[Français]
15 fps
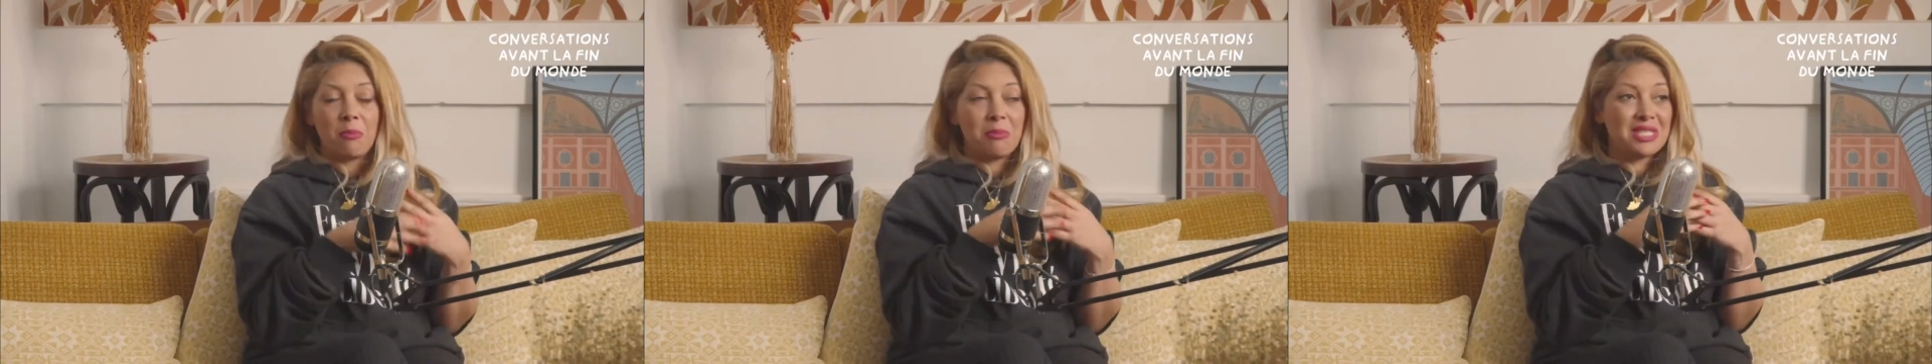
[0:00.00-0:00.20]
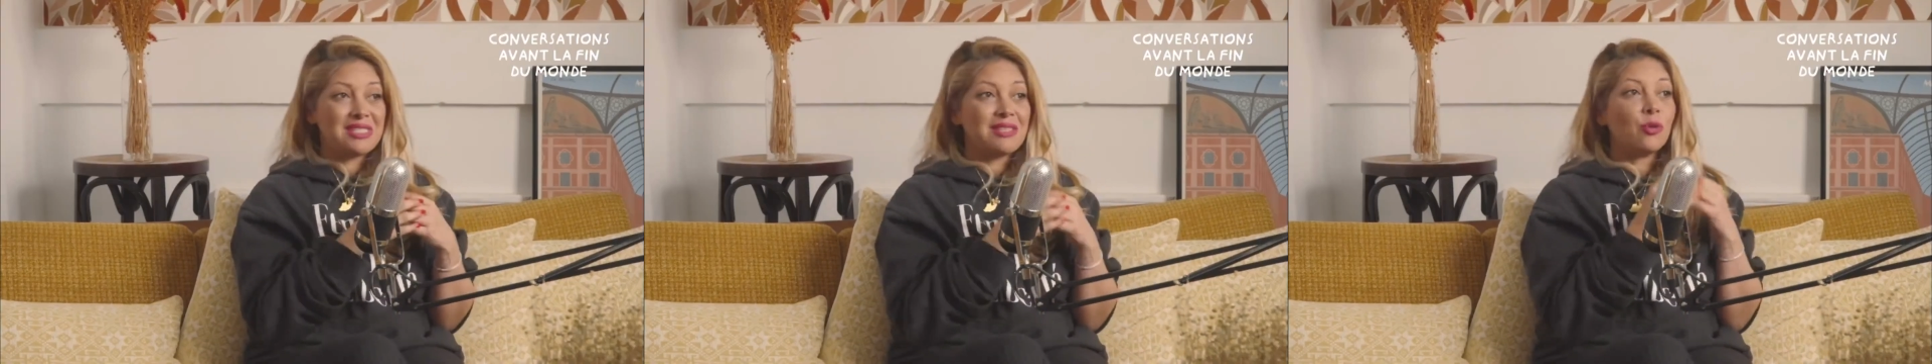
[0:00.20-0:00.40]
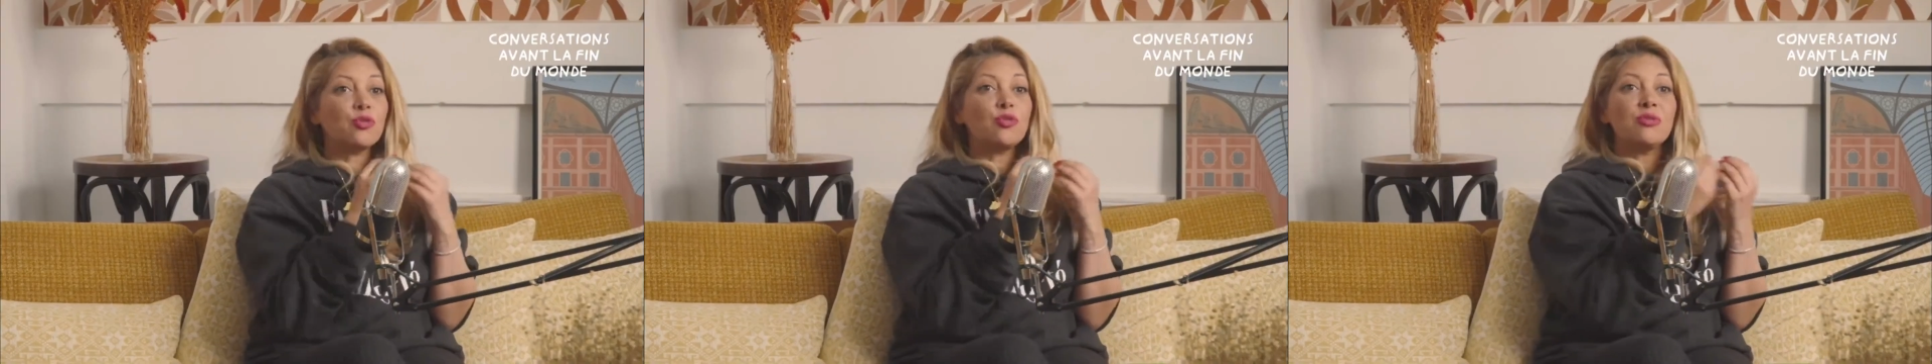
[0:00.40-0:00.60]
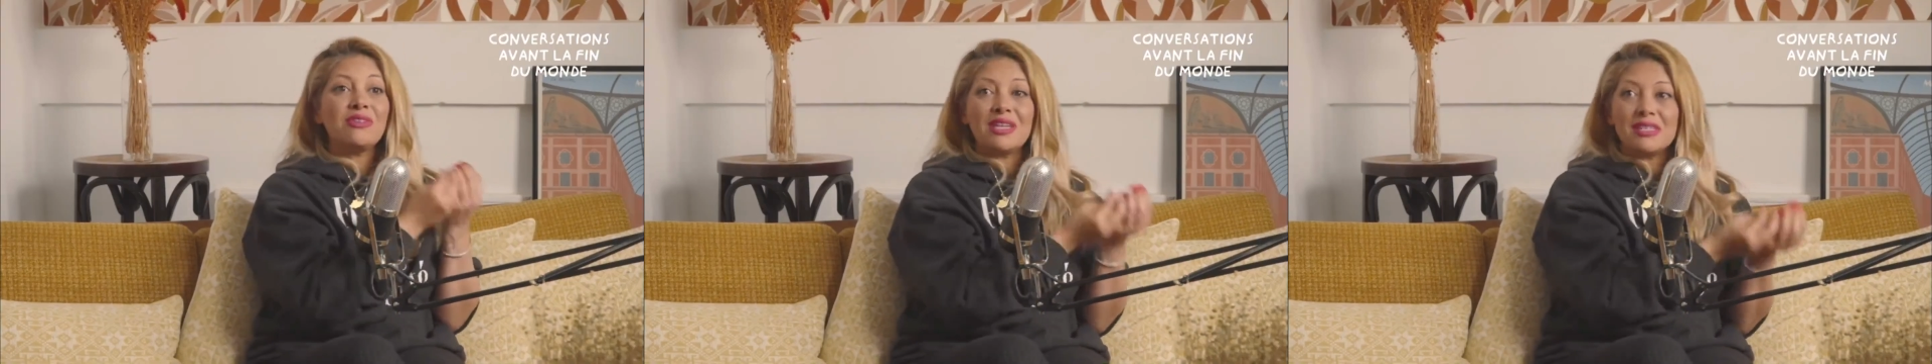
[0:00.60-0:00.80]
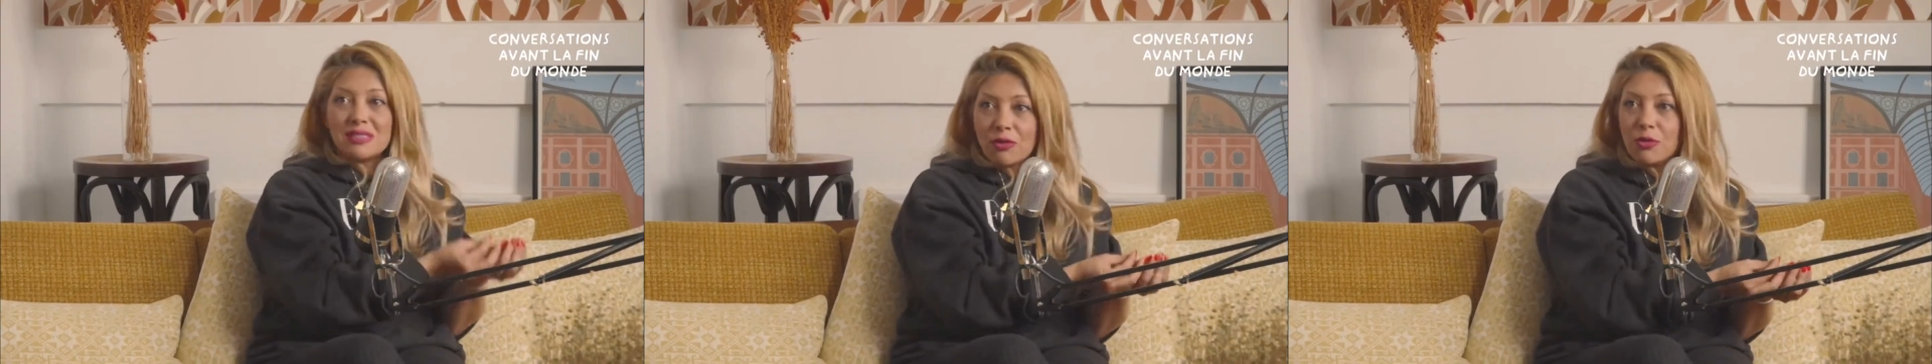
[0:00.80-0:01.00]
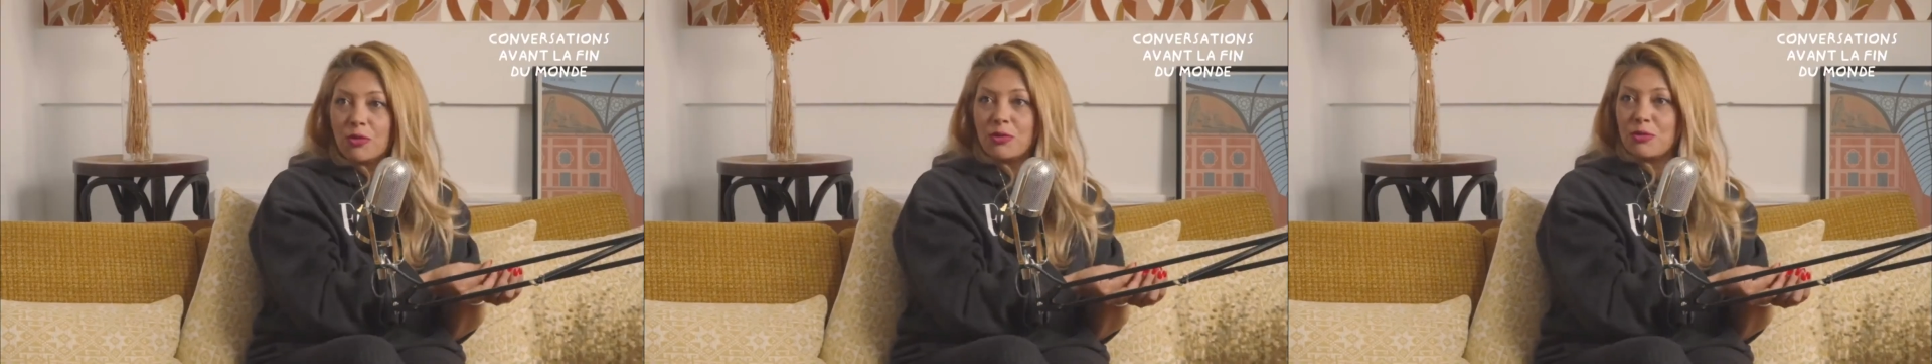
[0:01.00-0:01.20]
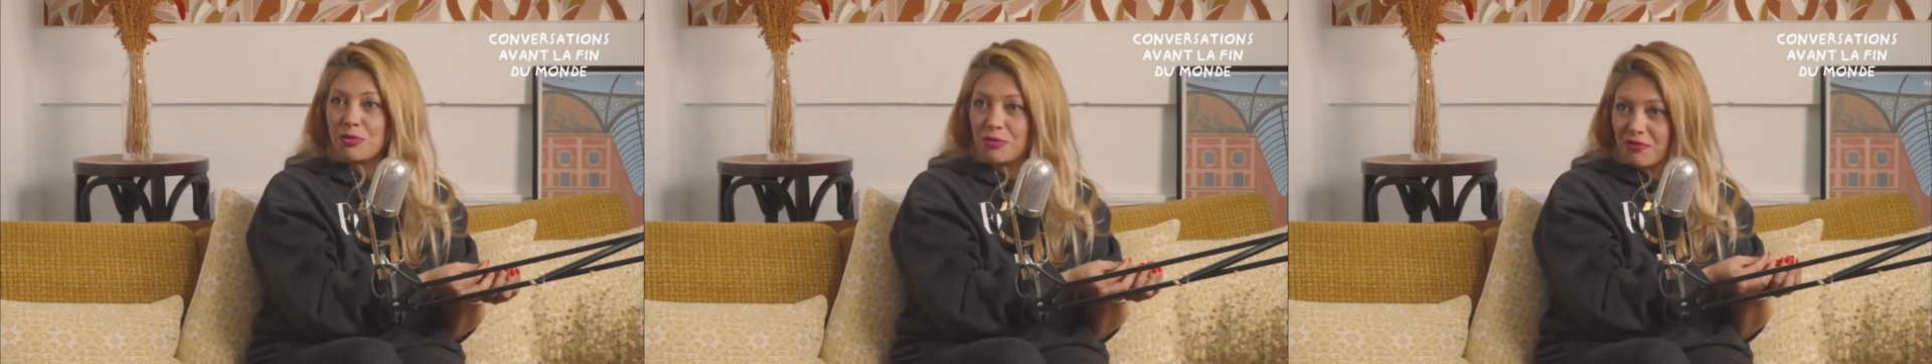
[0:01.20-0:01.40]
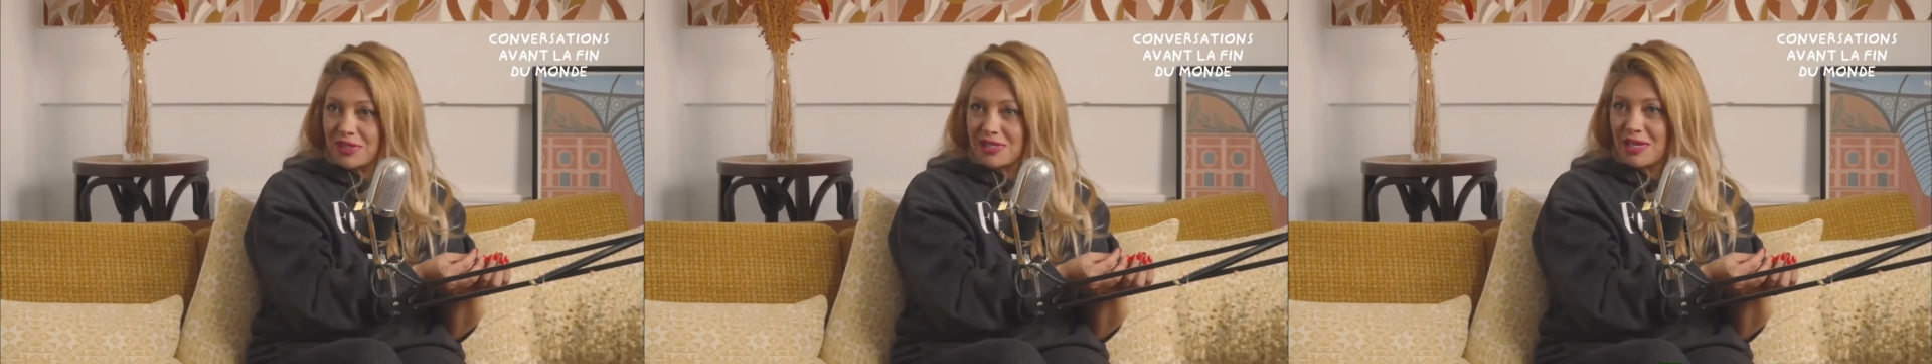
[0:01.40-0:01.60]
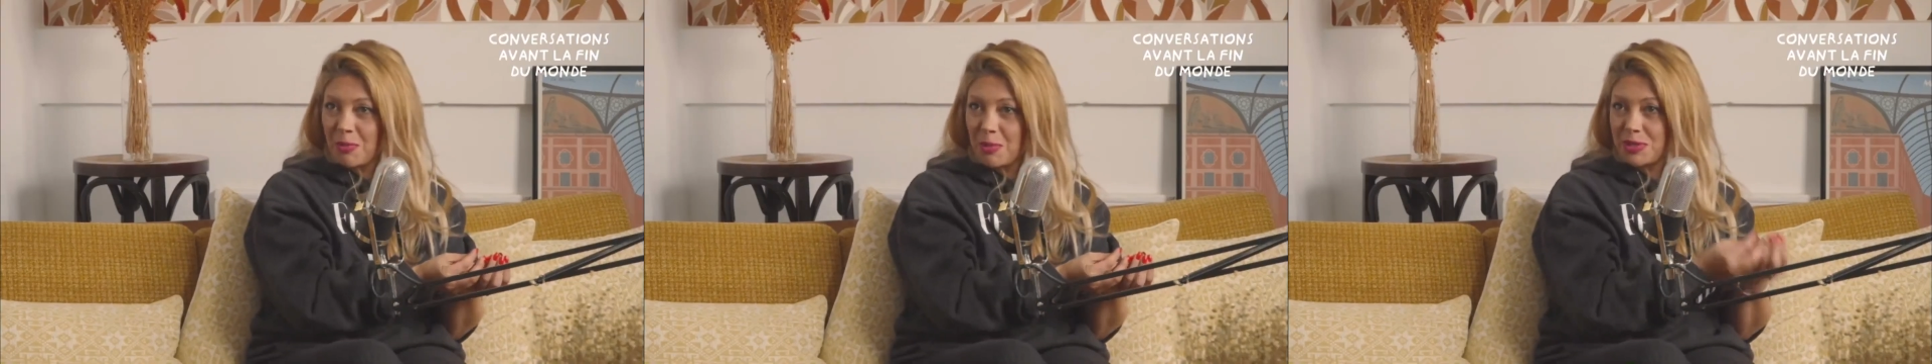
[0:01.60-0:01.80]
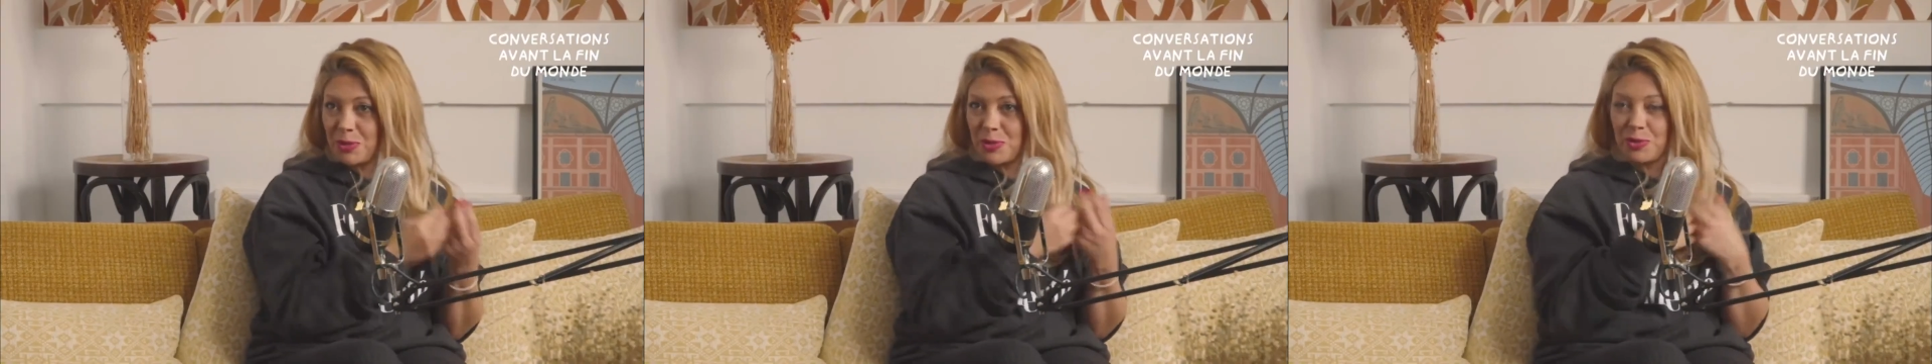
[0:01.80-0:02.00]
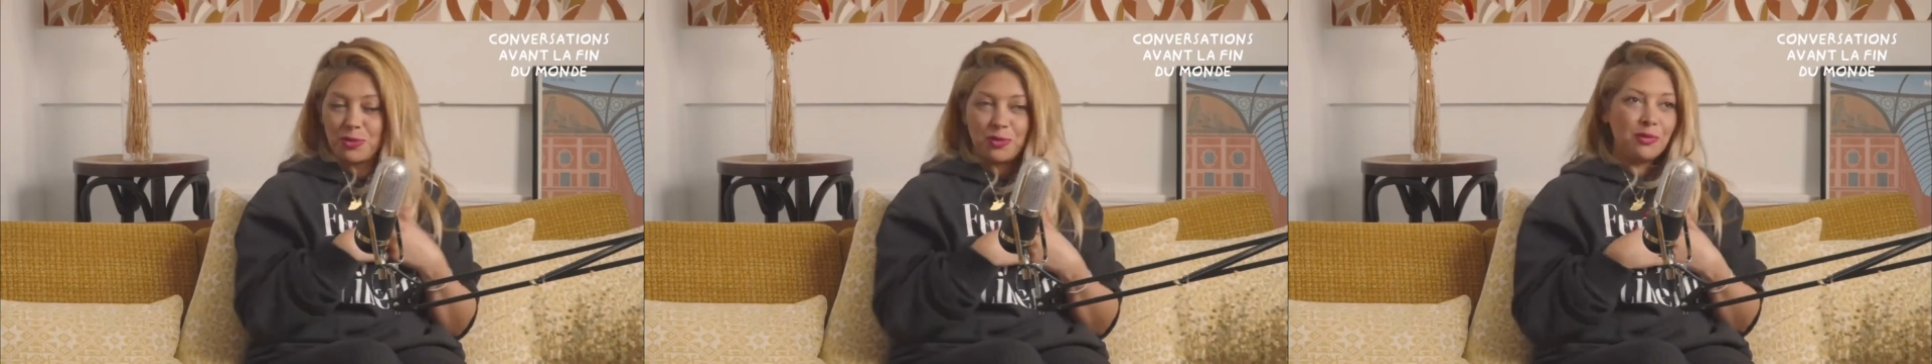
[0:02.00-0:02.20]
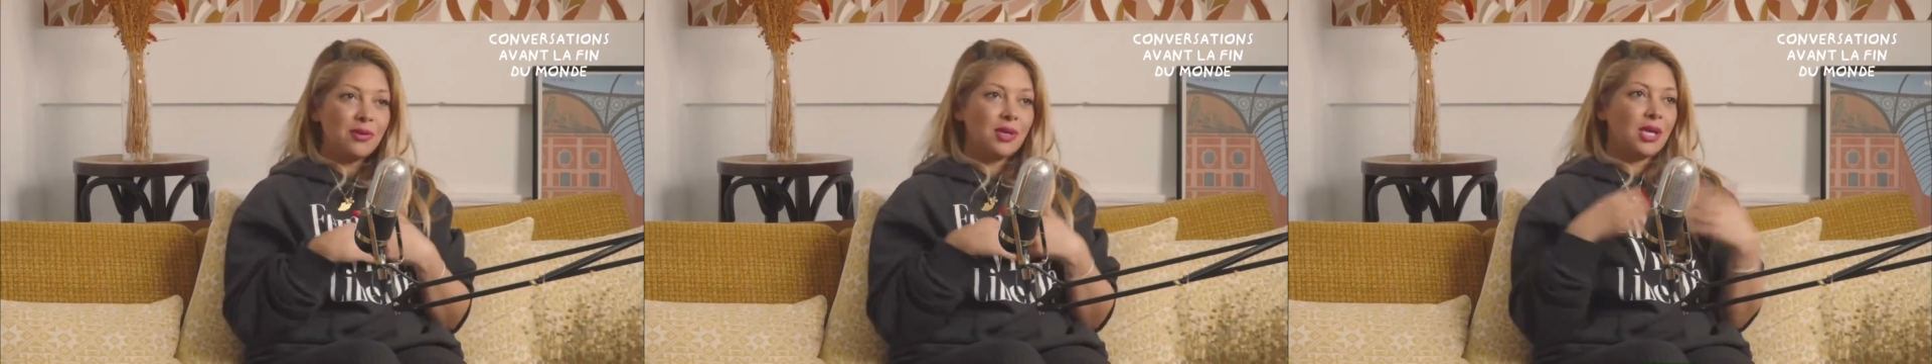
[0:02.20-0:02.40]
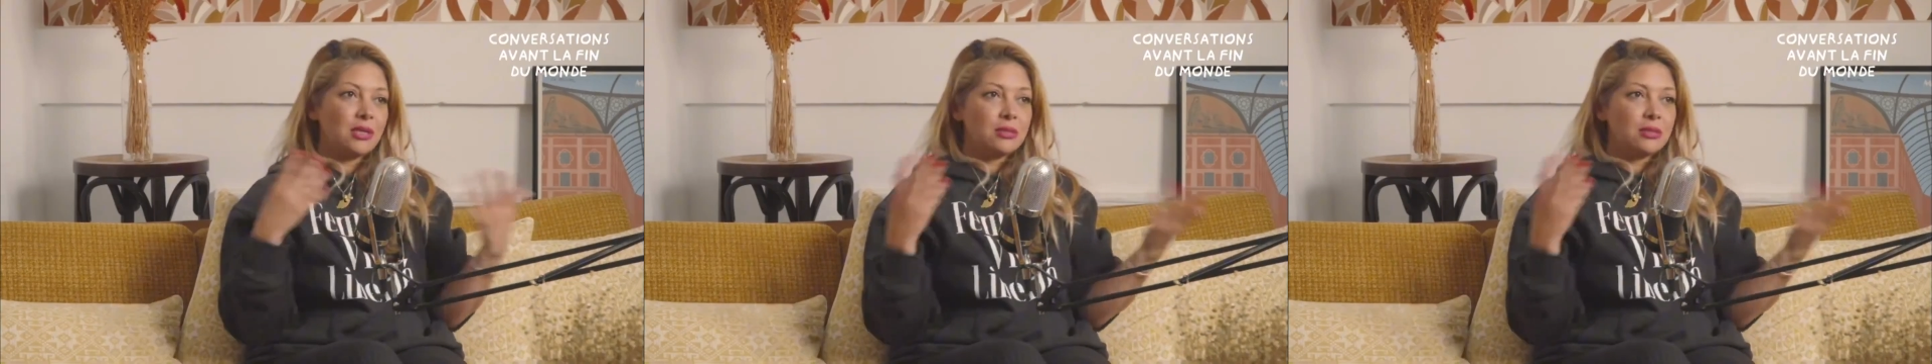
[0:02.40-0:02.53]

Mais c'est en te taisant que tu fais ça, parce que du coup,